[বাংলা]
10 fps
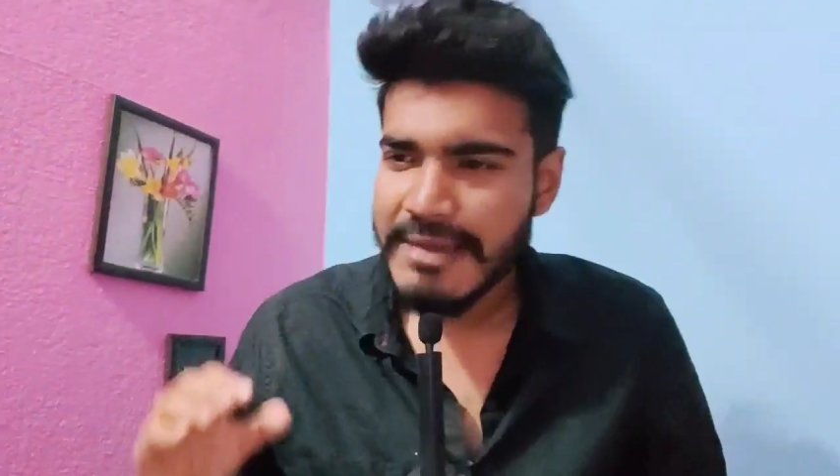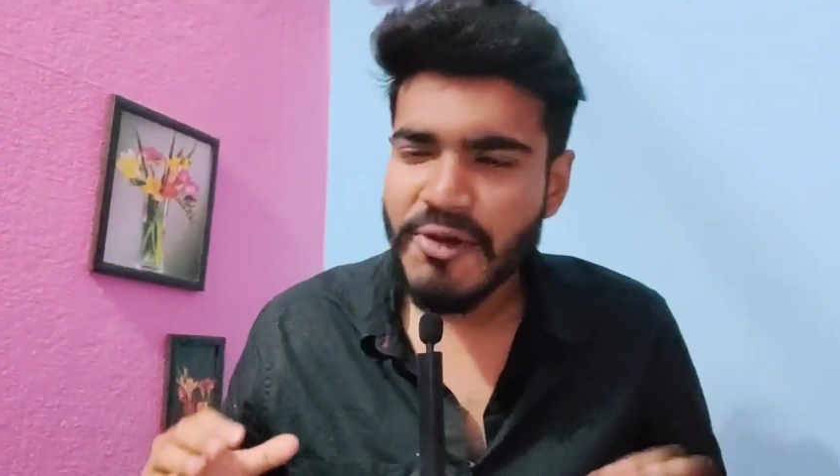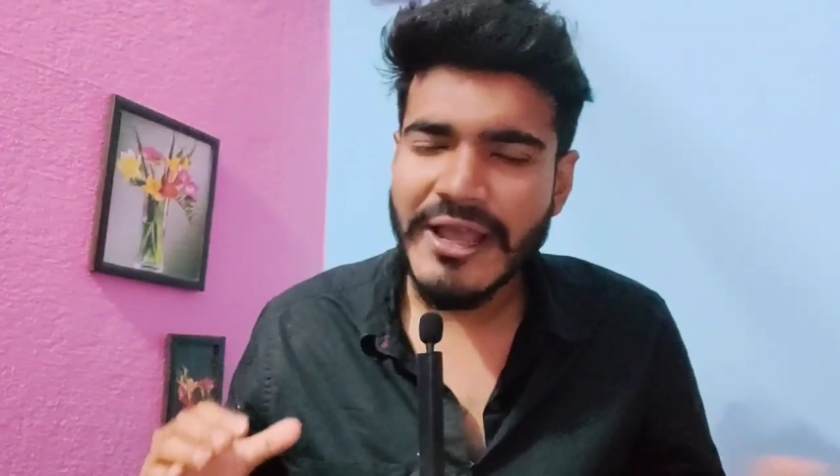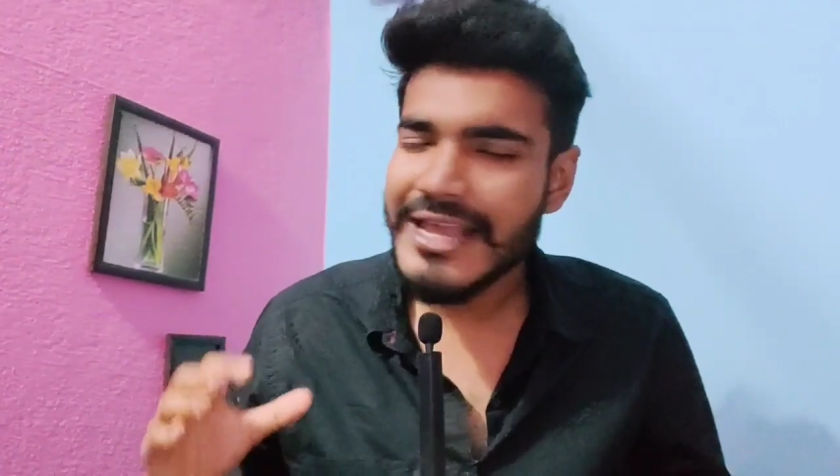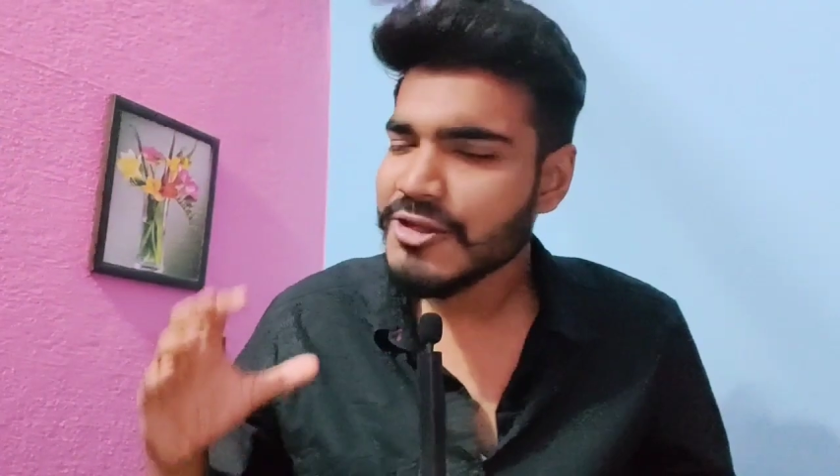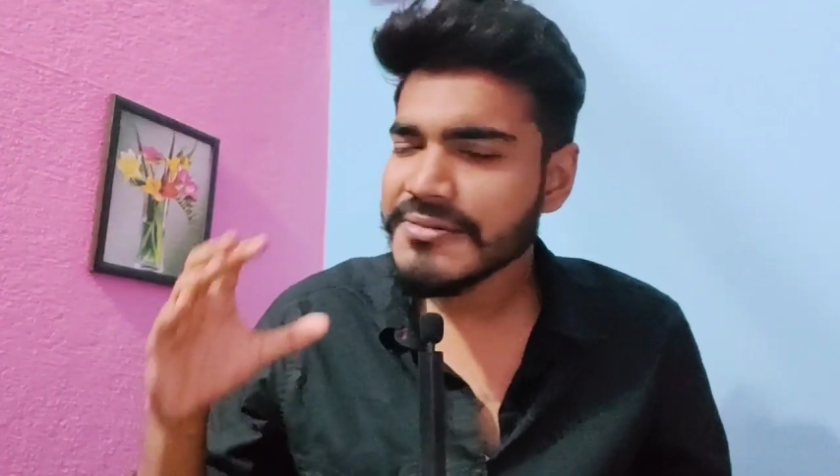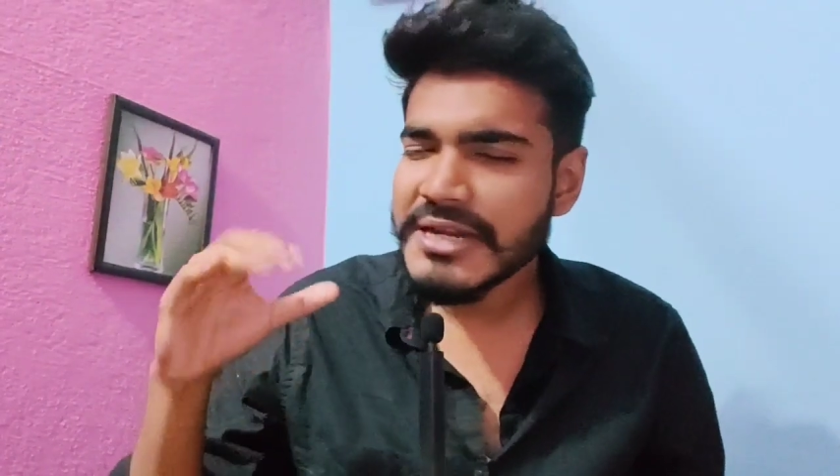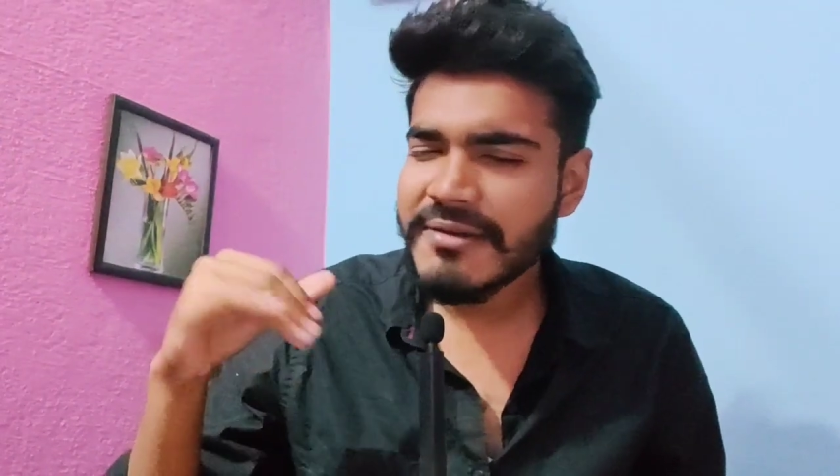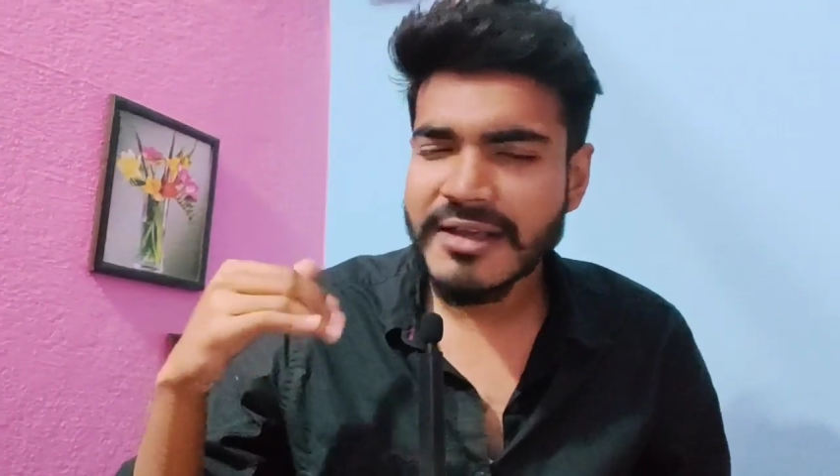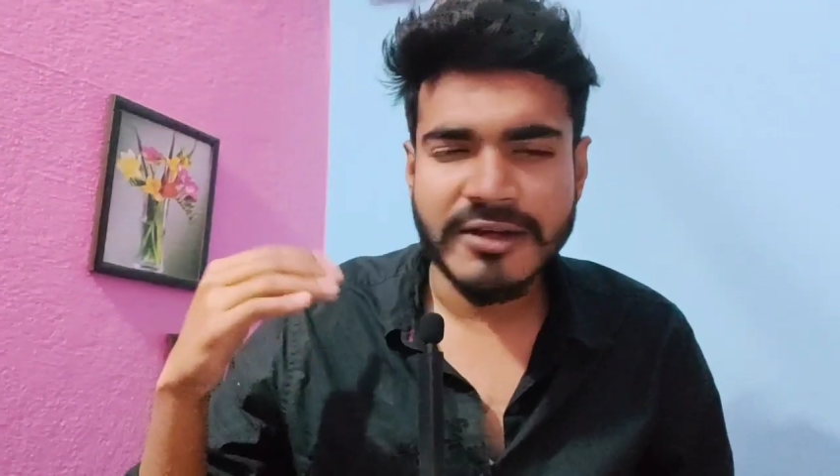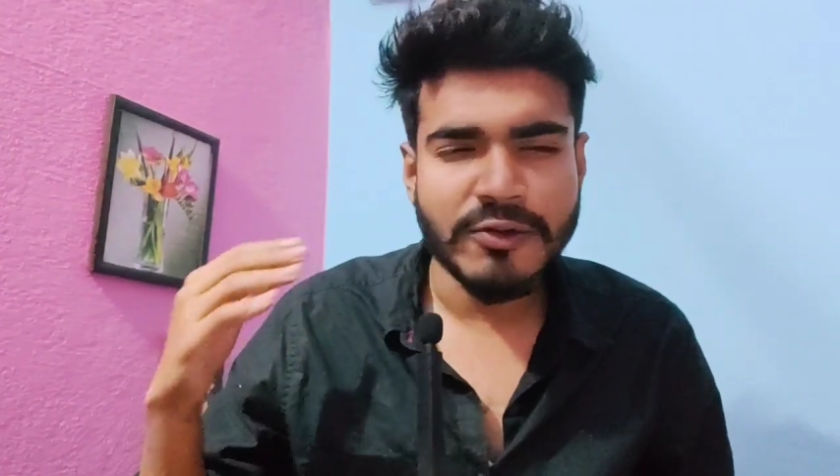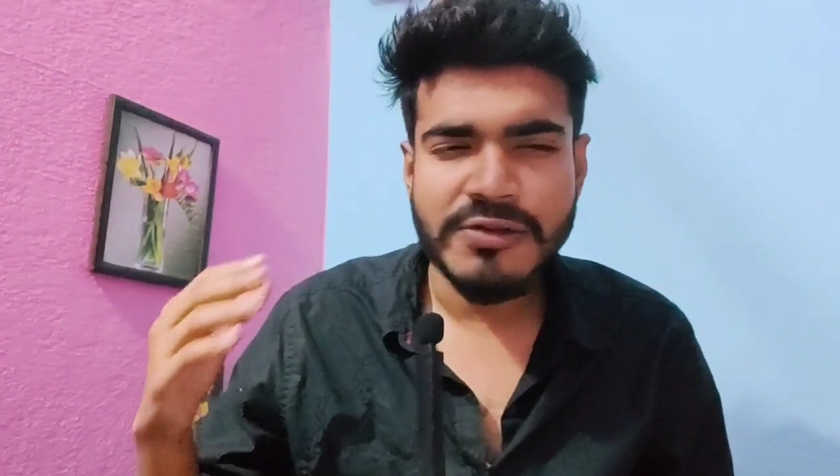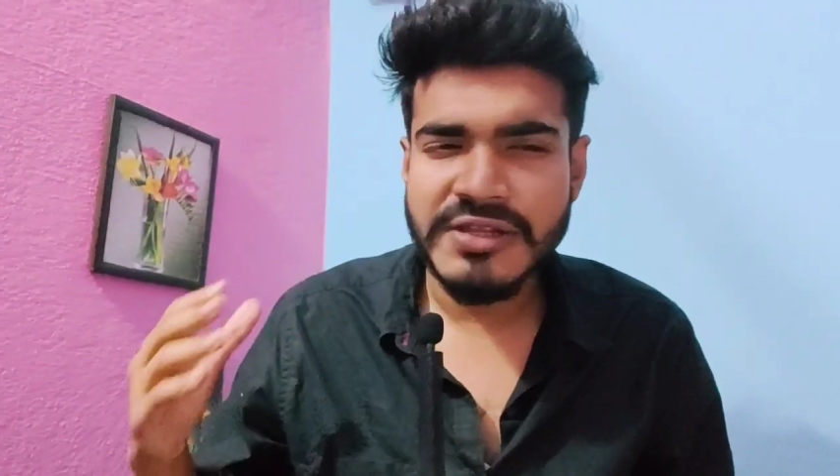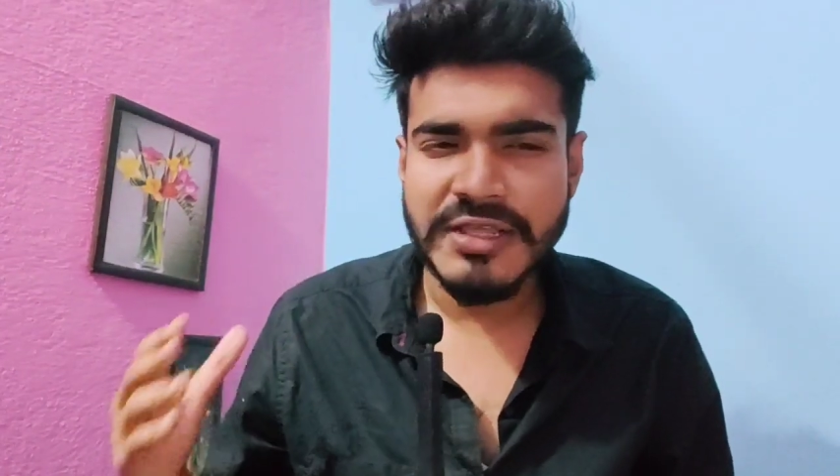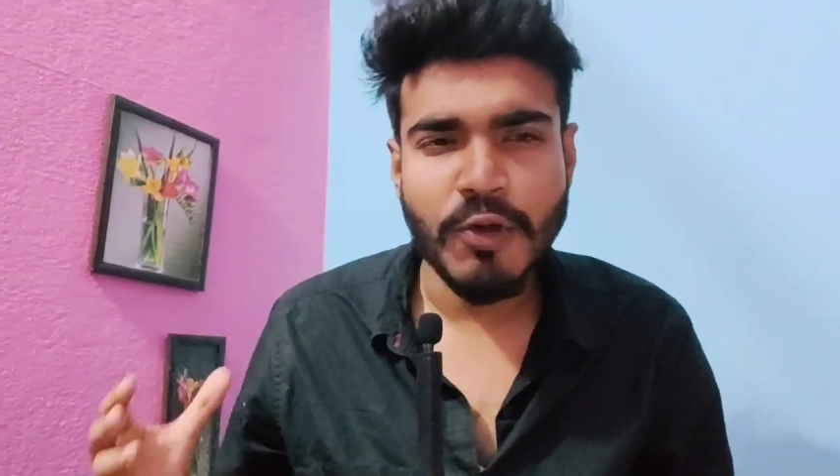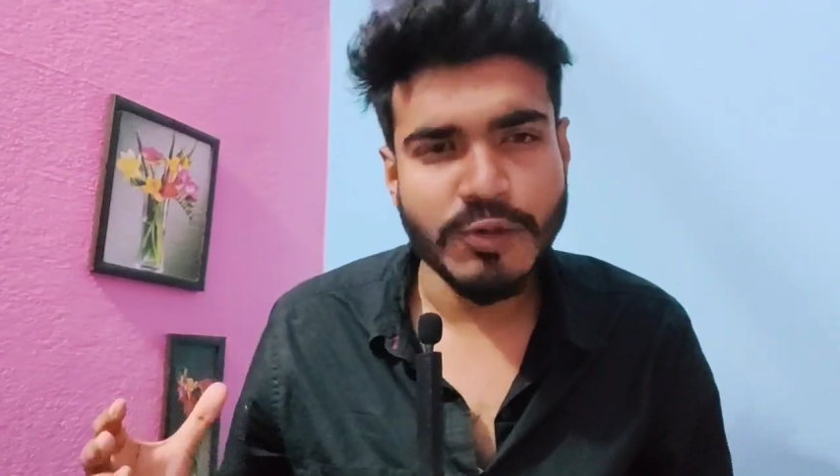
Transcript: এবং এইসব সিনেমার কনক্লুশন কি